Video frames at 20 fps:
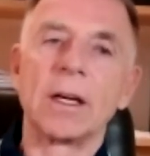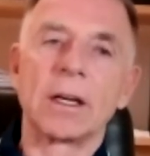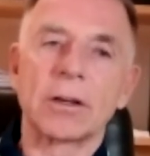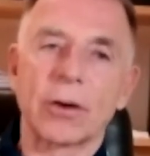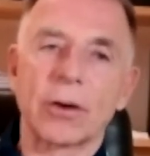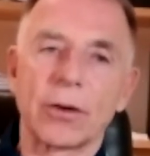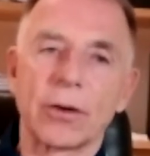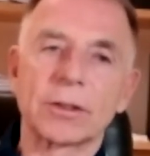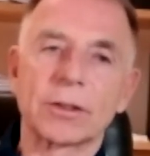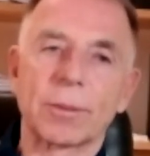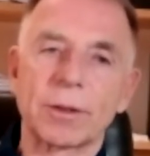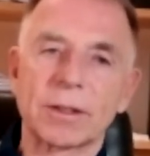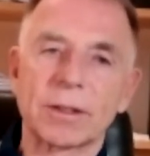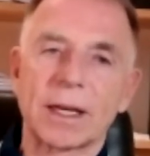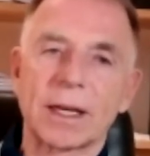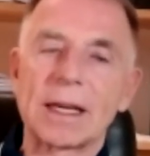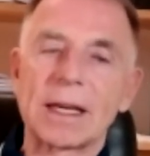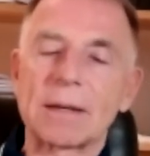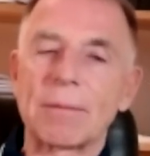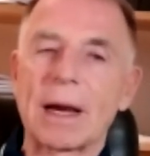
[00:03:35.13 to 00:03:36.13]
Größere
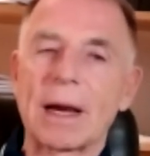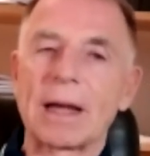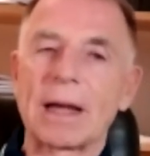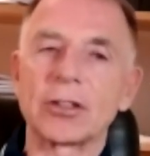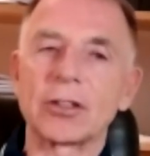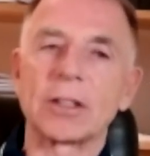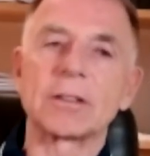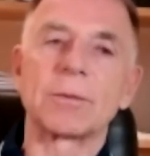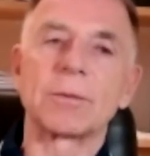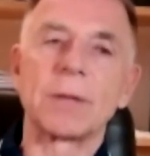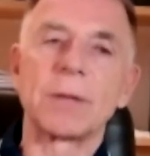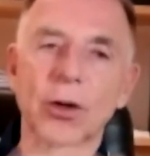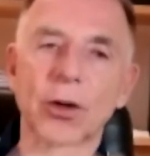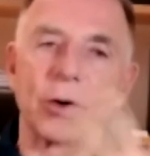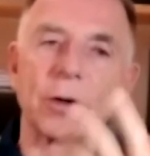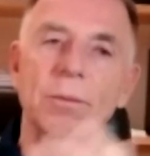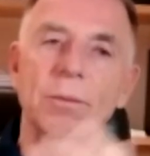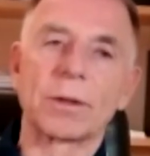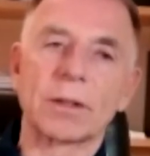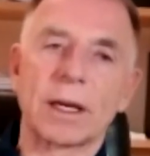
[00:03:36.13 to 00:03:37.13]
Beträge meine ich jetzt
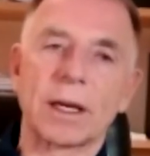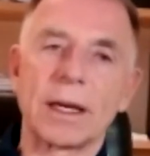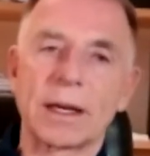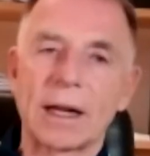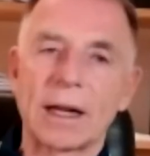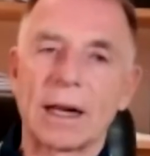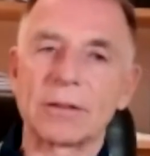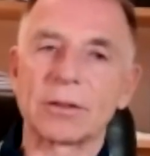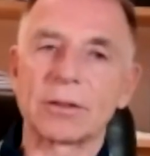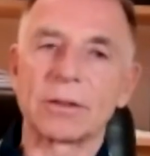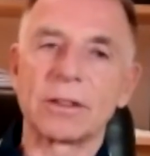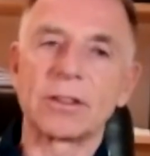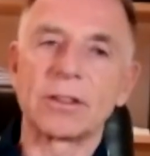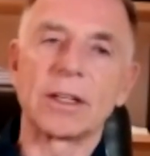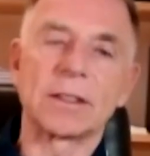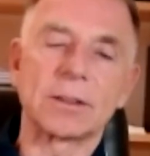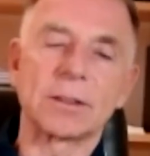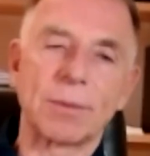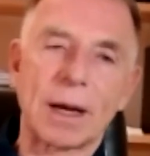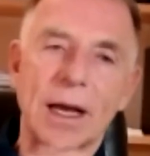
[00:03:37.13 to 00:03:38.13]
Millionenbeträge, also nicht
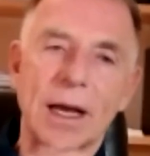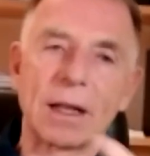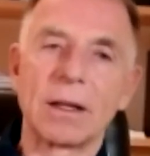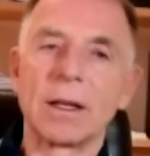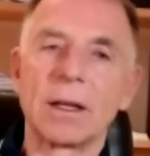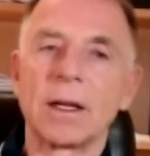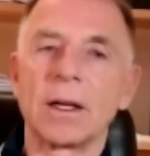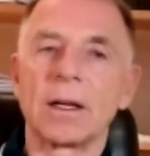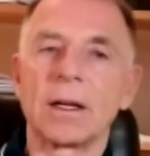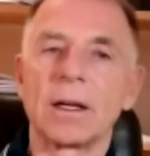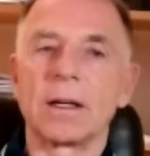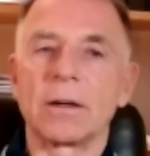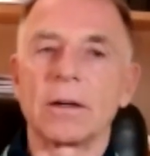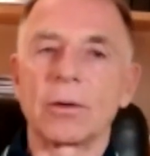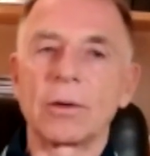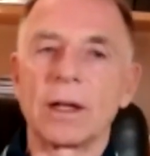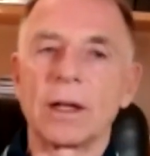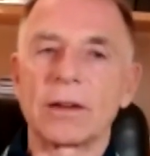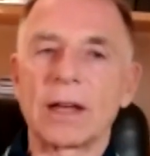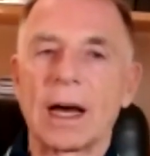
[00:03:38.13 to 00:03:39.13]
jetzt mal äh,
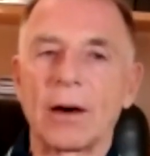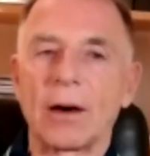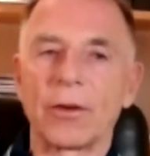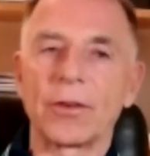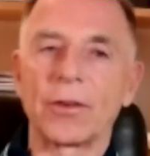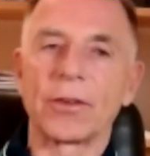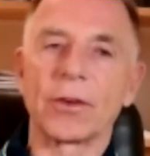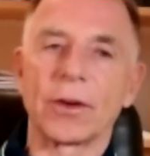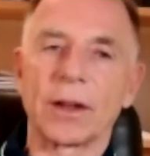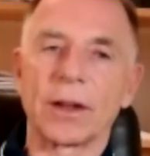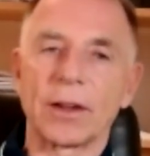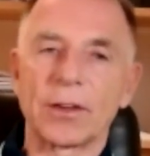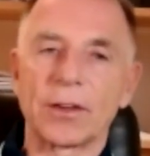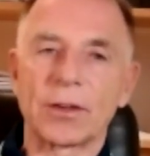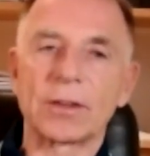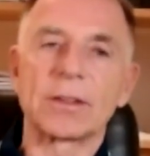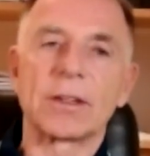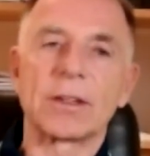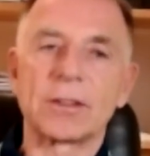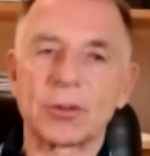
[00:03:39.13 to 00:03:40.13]
100.000 oder so,
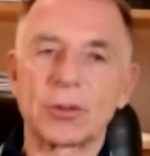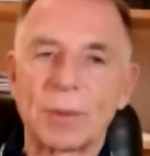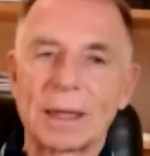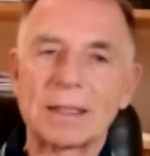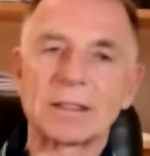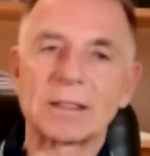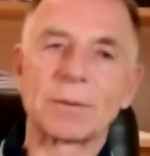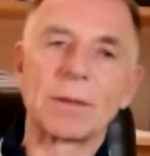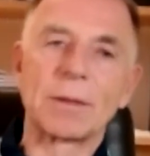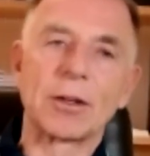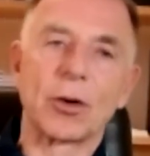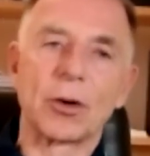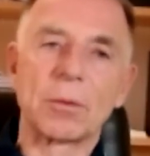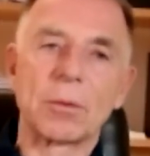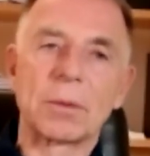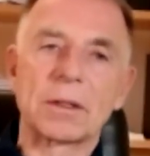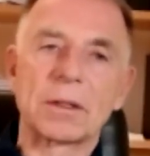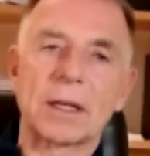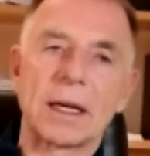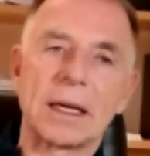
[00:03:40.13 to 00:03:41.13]
sondern ich meine jetzt
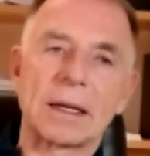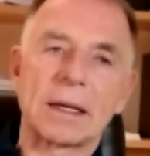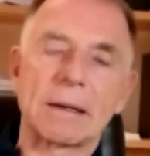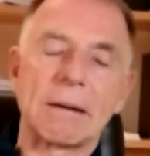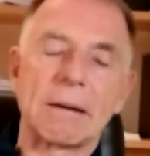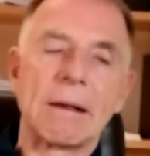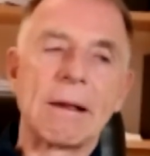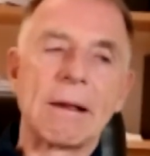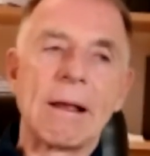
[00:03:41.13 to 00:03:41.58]
Millionenbeträge.